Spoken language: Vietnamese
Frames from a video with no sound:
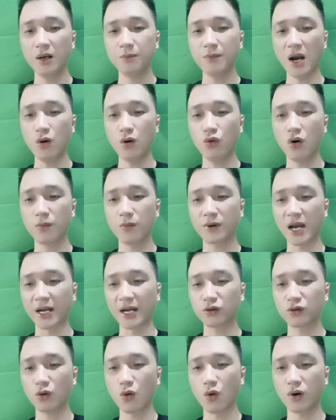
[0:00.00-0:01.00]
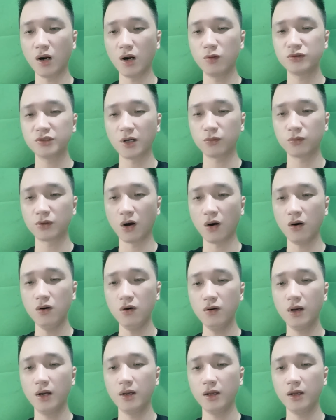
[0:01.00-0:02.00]
bao gồm cả Tô Ngộ Không trong đó,
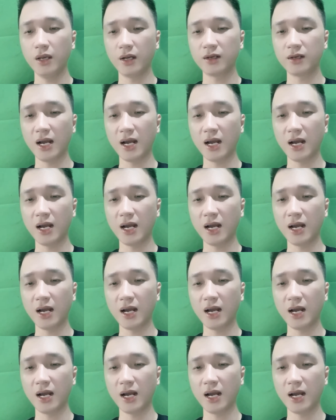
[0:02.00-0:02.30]
hiện